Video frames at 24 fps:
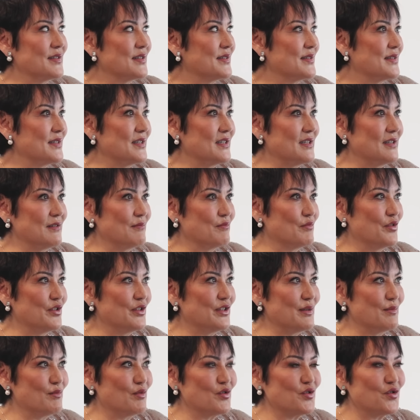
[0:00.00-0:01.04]
assim muito
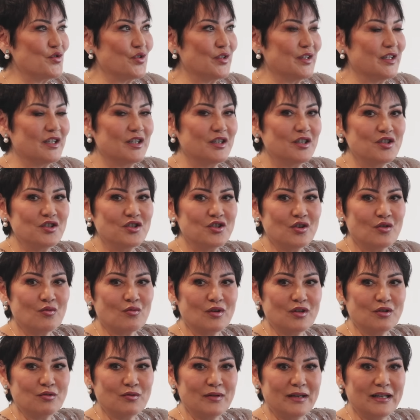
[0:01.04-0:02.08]
emocionante
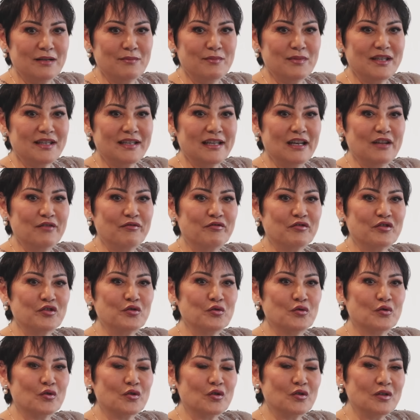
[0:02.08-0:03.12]
quando ele me
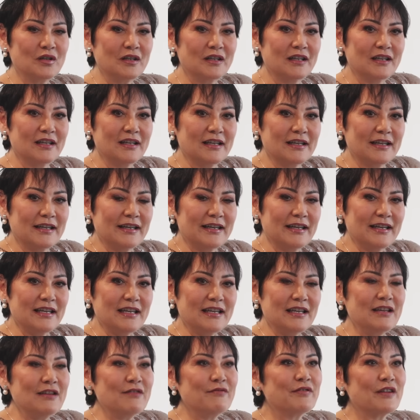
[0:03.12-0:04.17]
telefonou
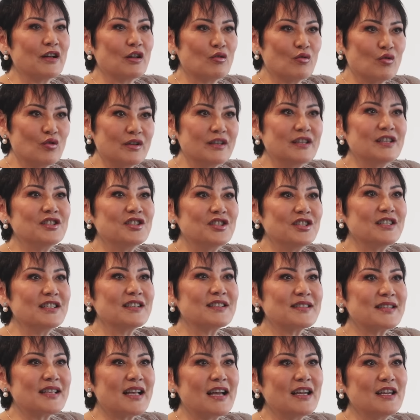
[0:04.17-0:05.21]
e falou que tinha
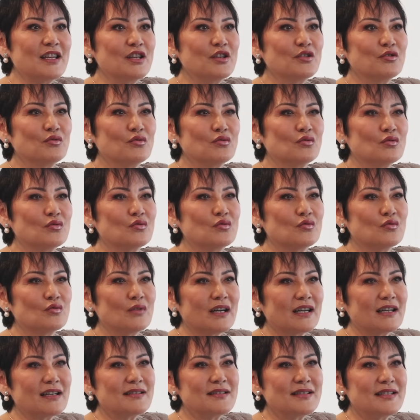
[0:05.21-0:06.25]
saído o
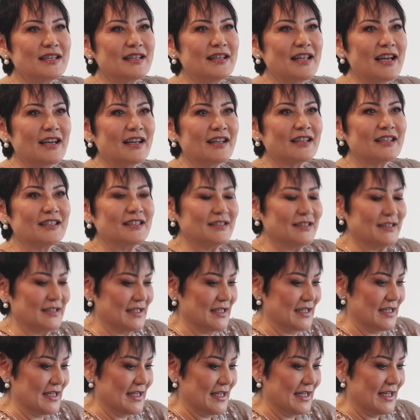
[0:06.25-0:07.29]
HC dela.
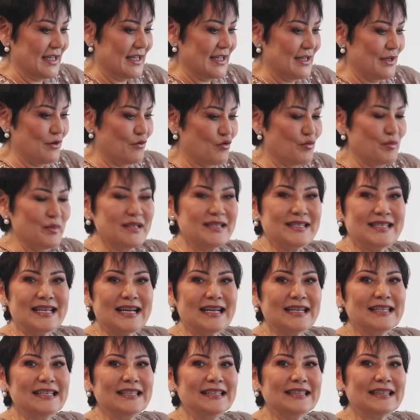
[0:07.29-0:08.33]
Eu comecei a
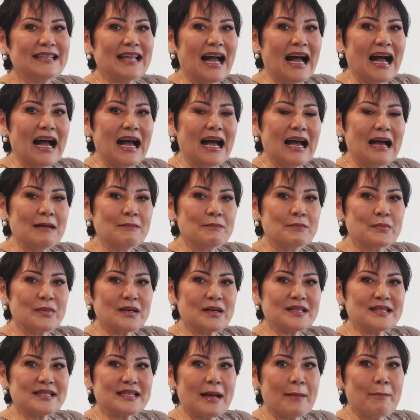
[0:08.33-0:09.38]
gritar,
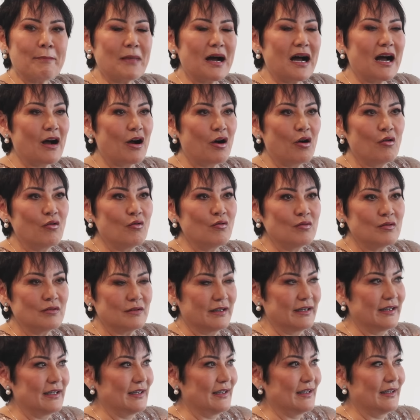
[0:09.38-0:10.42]
passar mal,
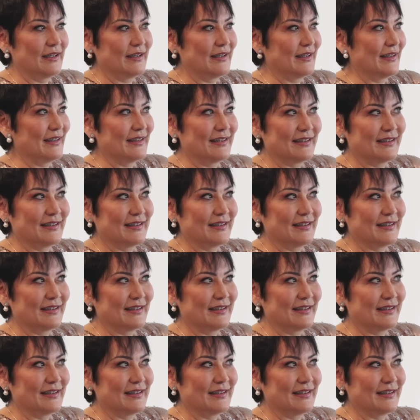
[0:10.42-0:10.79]
é,